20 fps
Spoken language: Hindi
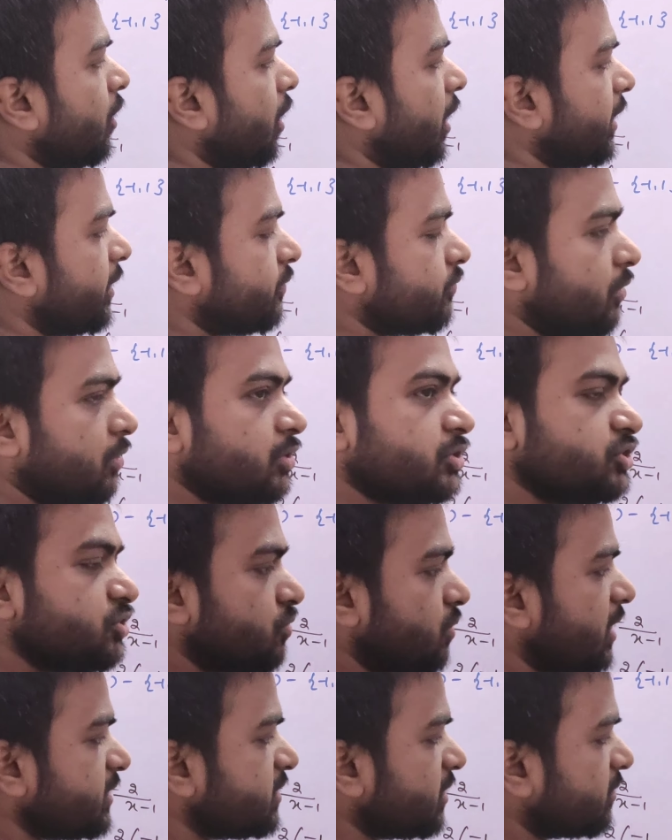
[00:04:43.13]
और इक्वल टू
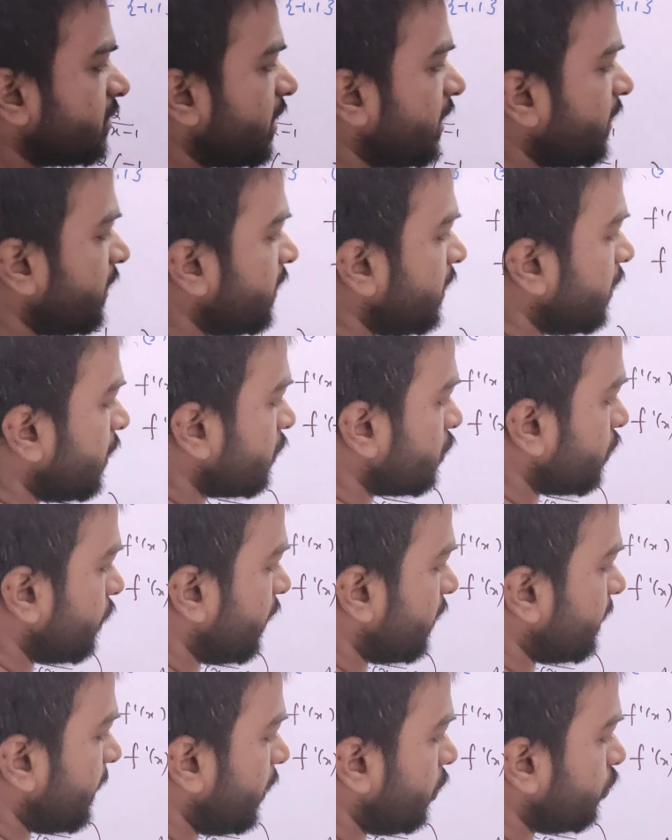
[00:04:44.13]
जीरो आ सकता है तो
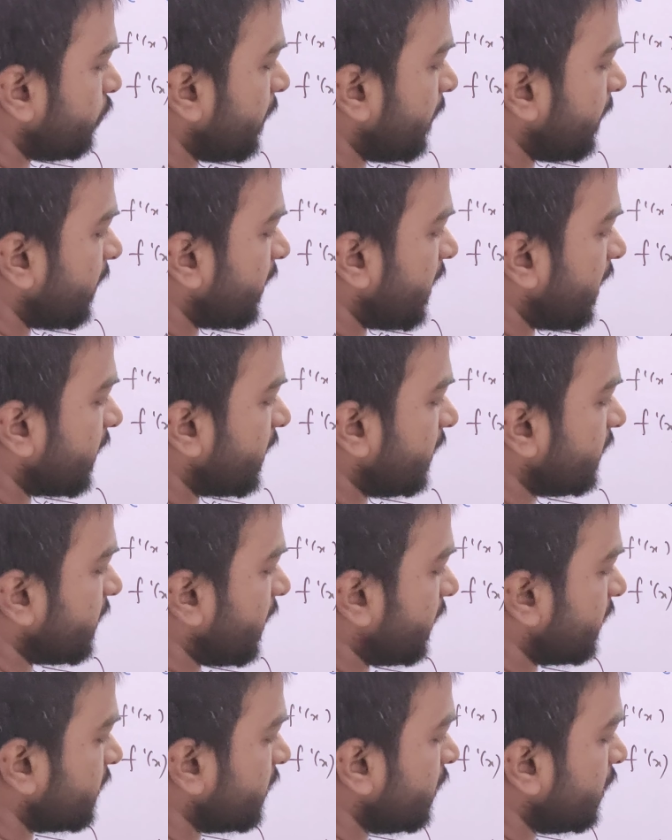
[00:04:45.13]
वन बाय टू पे हमारा आ गया
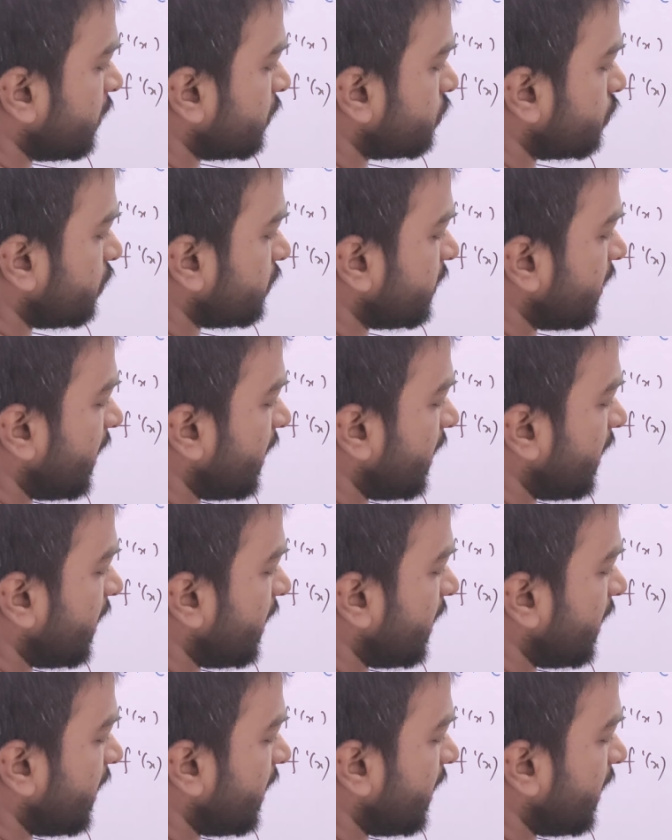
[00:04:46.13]
डार्क तो